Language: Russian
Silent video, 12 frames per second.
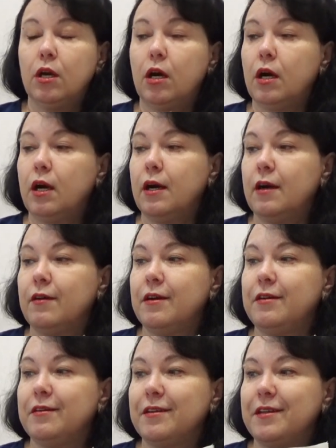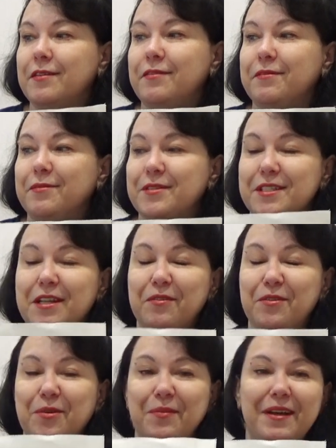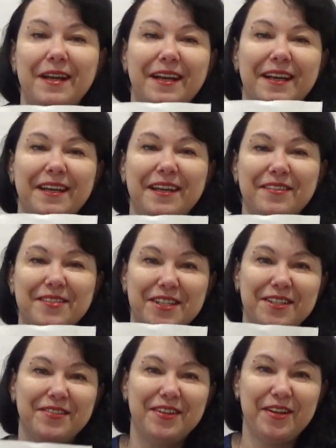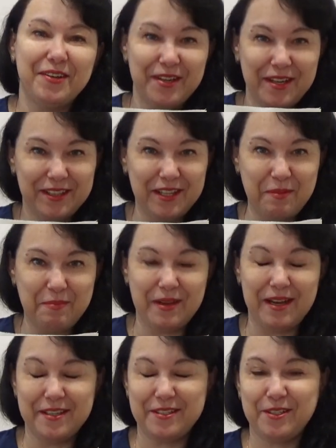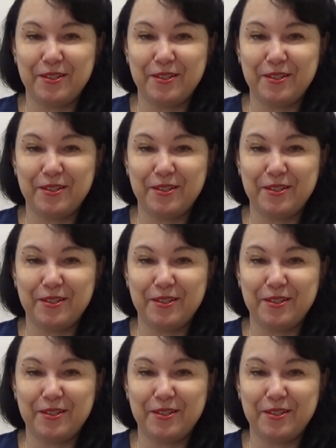А в основном я вышиваю на пяльцах.